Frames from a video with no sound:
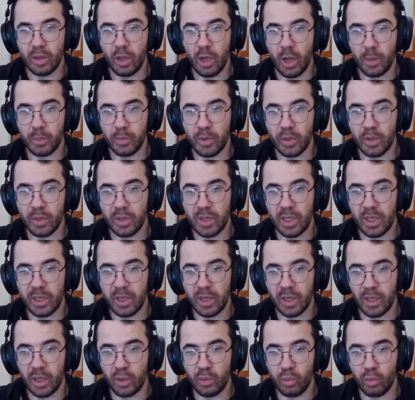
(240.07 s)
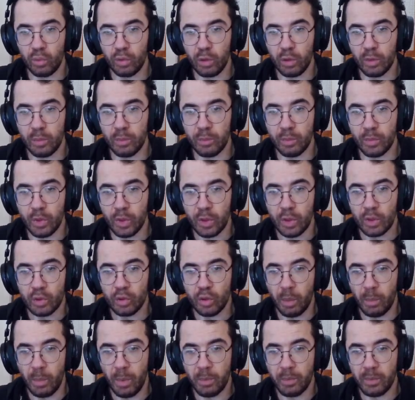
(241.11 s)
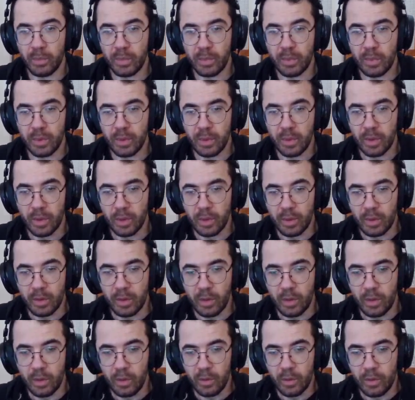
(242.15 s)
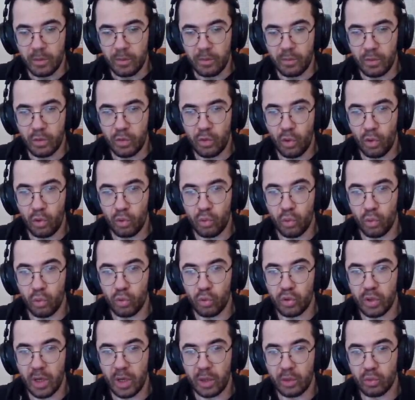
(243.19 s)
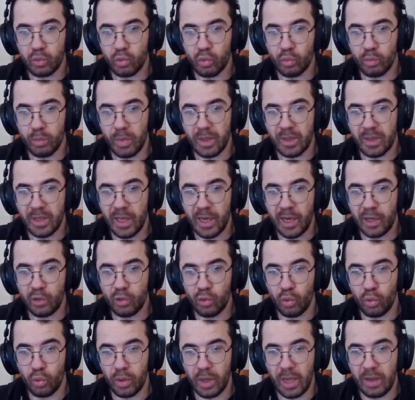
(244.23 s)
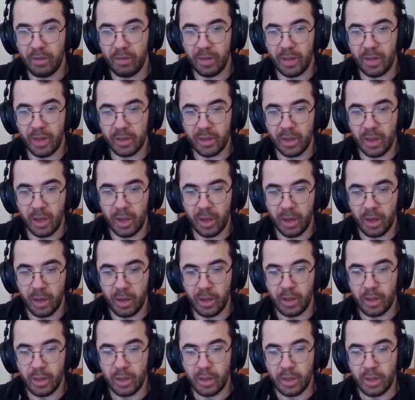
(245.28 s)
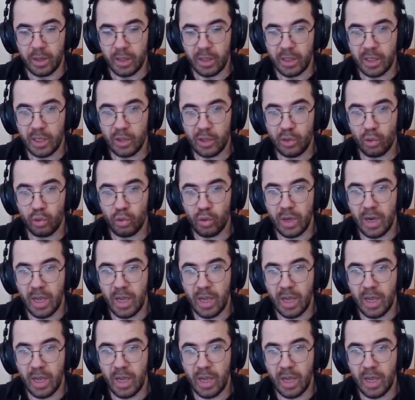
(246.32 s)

ne yaptın? Dikkat et oğlum. Tamam. Videoyu konuşarak sunman gerekiyor. Eyvallah da. Gidiyordun